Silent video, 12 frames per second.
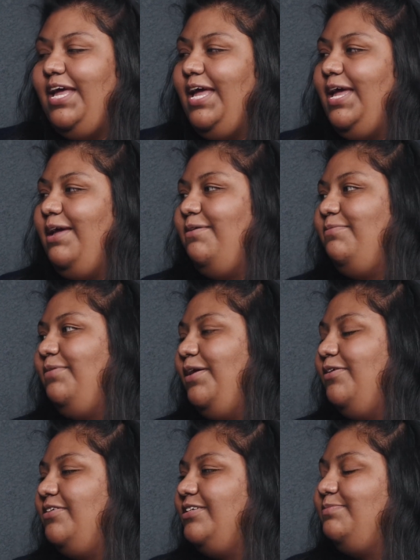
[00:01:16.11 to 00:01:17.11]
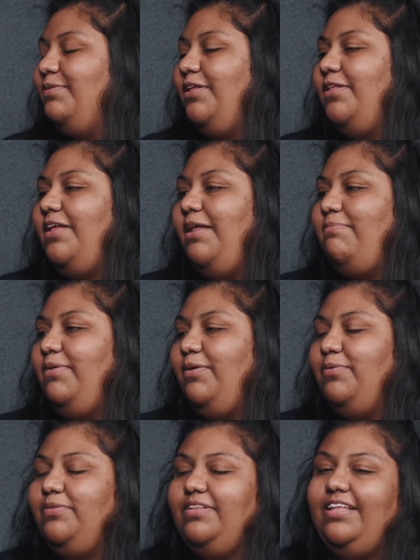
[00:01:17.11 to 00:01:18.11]
Eh, bueno, respondiendo a la
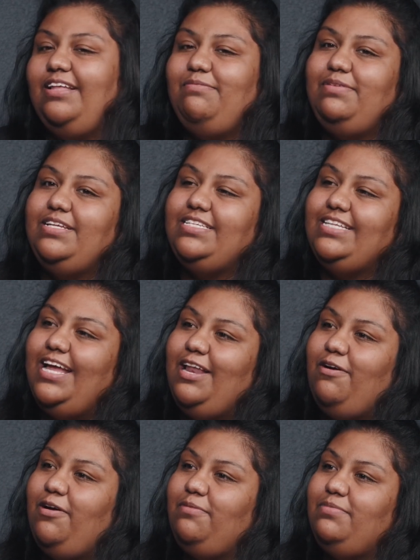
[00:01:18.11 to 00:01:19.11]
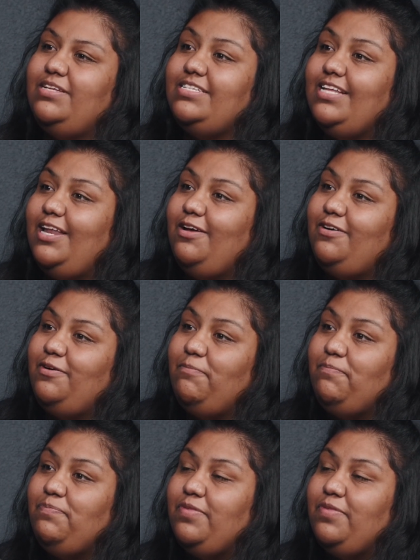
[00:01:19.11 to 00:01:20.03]
pregunta del ministerio, el ministerio